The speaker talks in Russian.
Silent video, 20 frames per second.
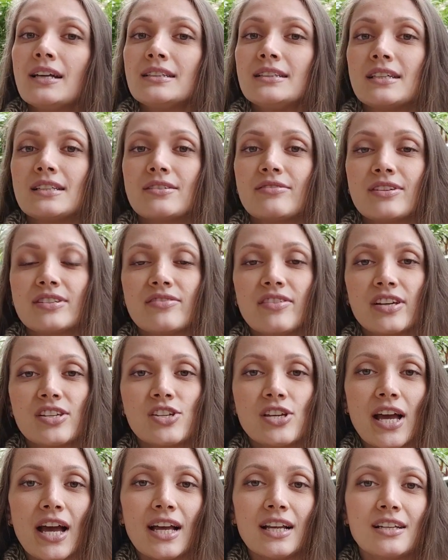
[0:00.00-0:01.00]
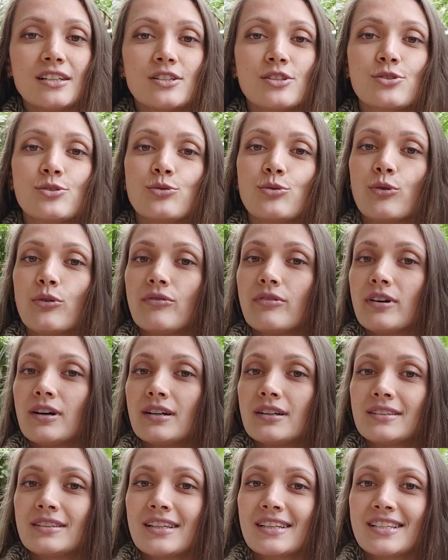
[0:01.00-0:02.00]
дети возвращались,
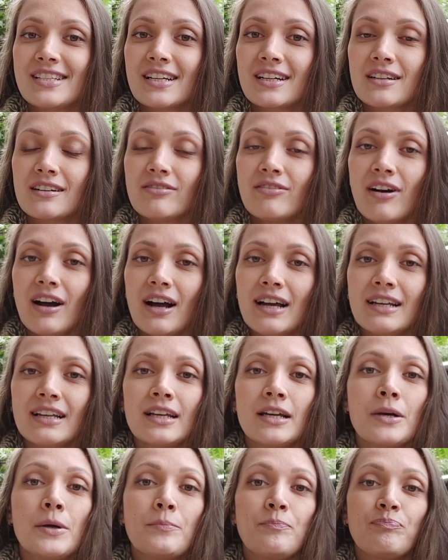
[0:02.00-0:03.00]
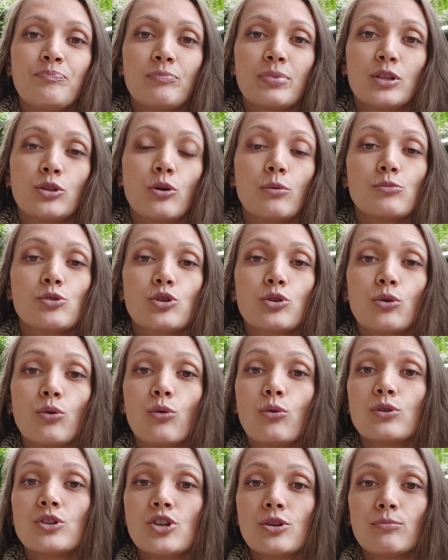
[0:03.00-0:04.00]
снова нас закрывали, при том, что
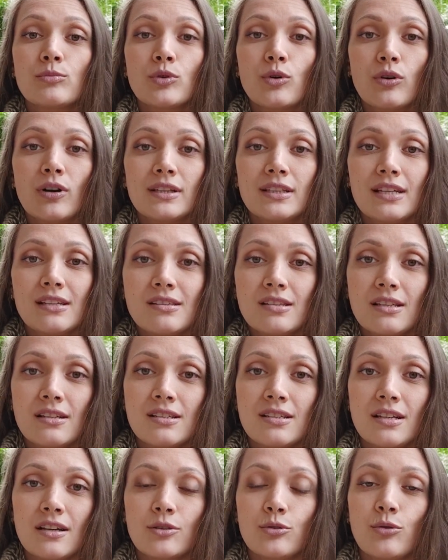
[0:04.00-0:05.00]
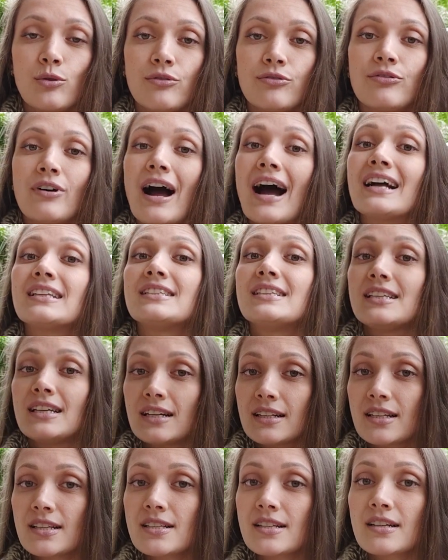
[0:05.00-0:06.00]
очень много детских садов
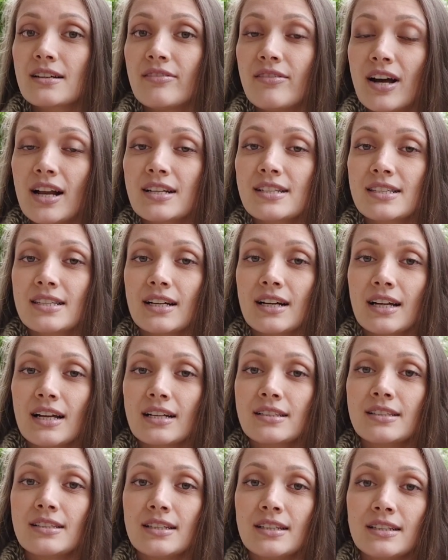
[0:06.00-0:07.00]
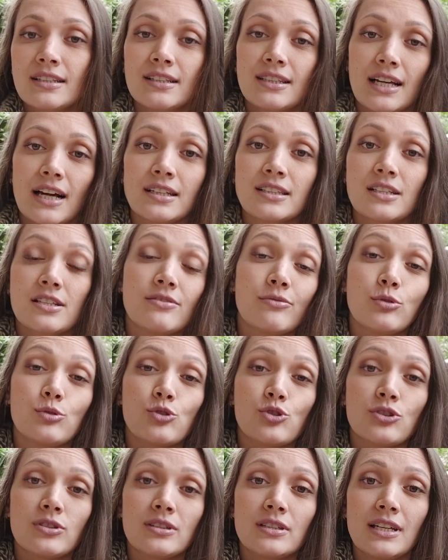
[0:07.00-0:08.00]
отдельно закрывались на карантин, и так на
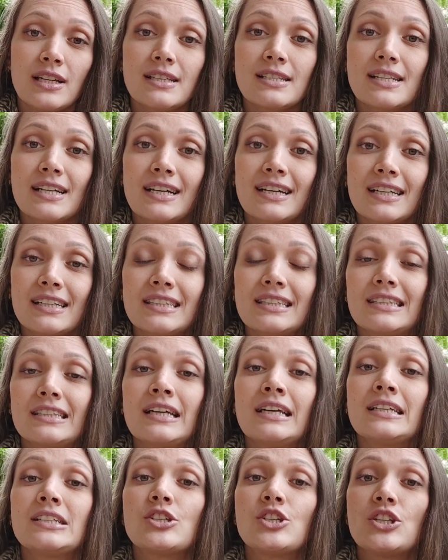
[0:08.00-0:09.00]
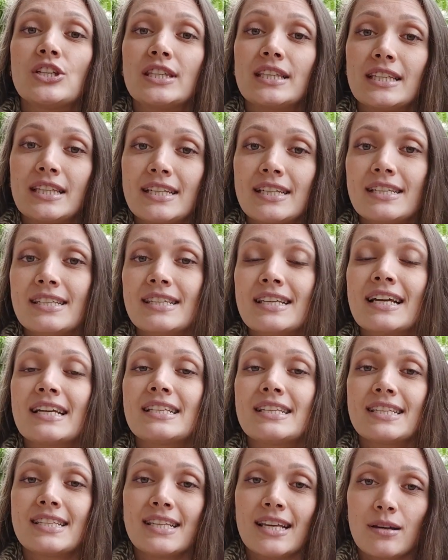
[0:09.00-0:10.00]
сегодняшний день закрыт
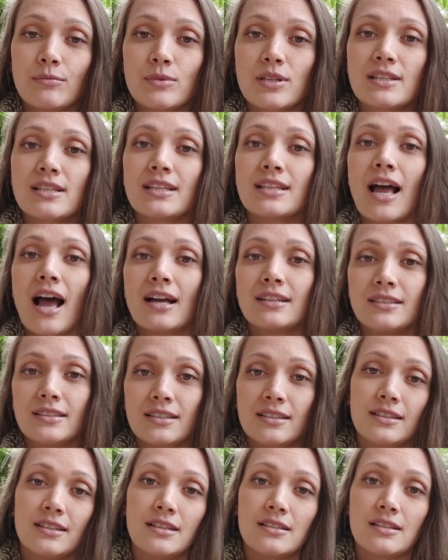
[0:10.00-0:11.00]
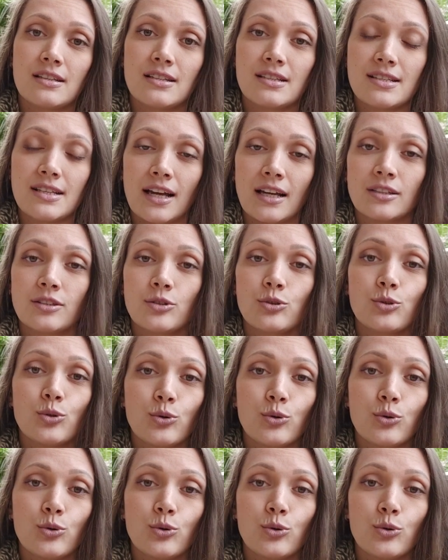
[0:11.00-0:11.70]
471 детский сад.